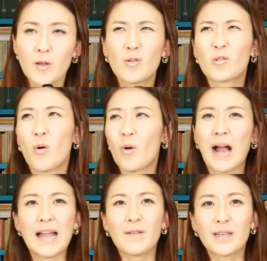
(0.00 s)
よくこう
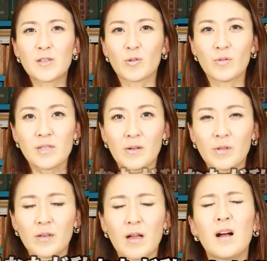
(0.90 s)
会話でちょっとしたこ
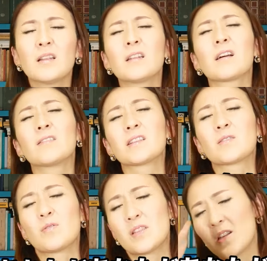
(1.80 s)
とでああなたが
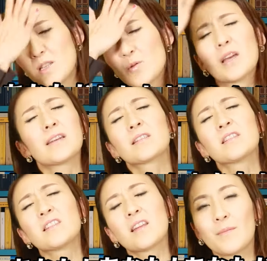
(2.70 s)
私の一日を台無し
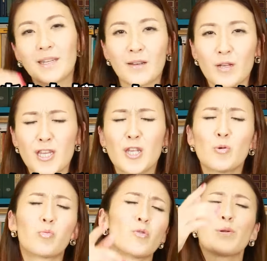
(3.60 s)
にしたみたいな時に
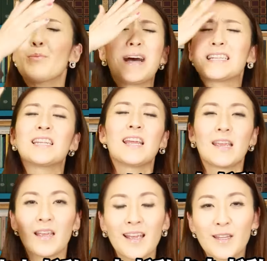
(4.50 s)
You ruin my
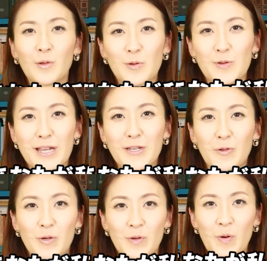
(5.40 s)
day というやり
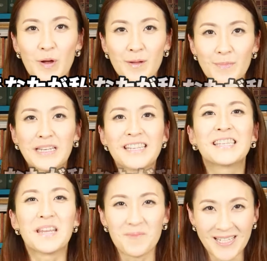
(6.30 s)
取りを目に
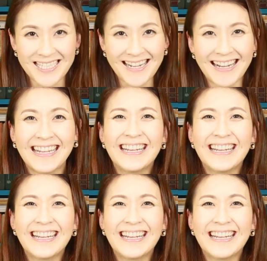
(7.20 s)
していました